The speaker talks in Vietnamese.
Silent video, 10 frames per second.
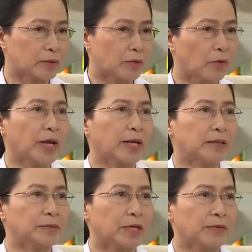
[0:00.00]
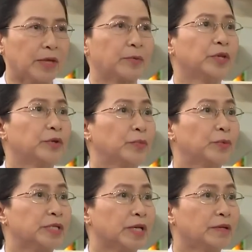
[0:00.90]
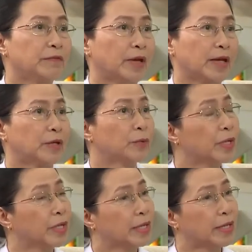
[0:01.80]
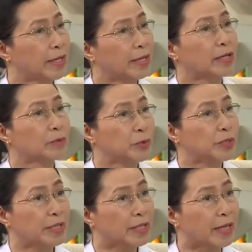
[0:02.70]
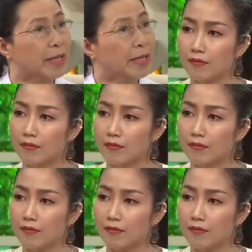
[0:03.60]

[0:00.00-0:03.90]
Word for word: cố gắng làm sao giải quyết được búi trĩ và cái nguyên nhân gây ra cái búi trĩ này.